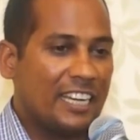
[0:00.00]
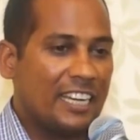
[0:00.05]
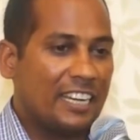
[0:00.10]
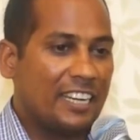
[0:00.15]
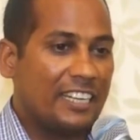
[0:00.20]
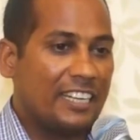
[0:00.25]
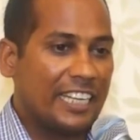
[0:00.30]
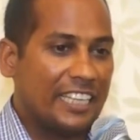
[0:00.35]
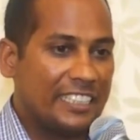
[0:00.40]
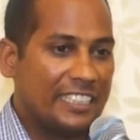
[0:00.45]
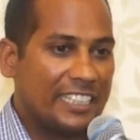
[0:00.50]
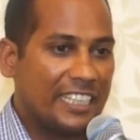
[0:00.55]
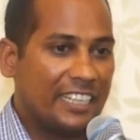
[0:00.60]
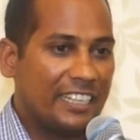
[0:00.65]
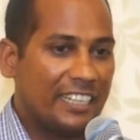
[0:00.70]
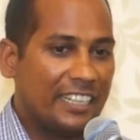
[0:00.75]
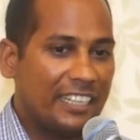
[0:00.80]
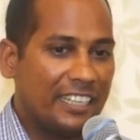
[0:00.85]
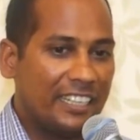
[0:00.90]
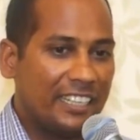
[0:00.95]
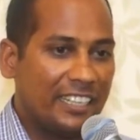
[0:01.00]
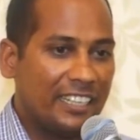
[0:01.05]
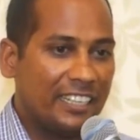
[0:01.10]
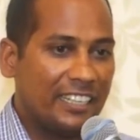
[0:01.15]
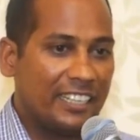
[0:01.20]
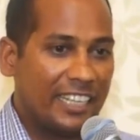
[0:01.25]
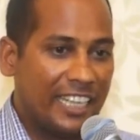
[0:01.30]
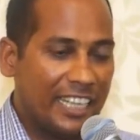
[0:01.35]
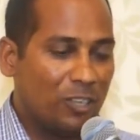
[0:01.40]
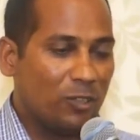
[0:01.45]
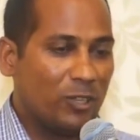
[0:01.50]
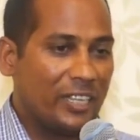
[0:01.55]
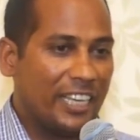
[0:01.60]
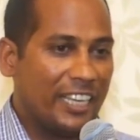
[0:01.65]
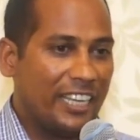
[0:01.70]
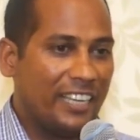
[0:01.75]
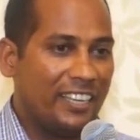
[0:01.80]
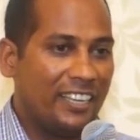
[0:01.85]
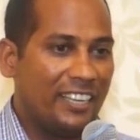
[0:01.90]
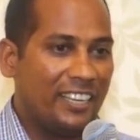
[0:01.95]
था कैंसर ठीक हो
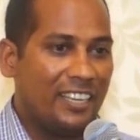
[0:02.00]
जाए